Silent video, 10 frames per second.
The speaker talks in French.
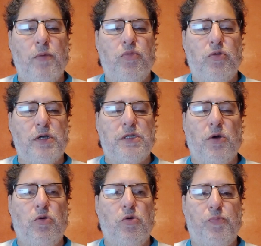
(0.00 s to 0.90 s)
un but à
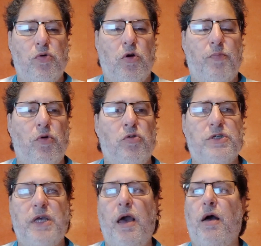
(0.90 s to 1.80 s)
zéro pour, pour
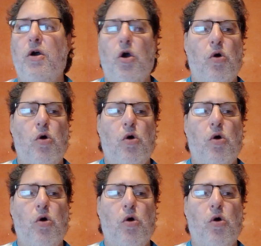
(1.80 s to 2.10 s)
Auxerre.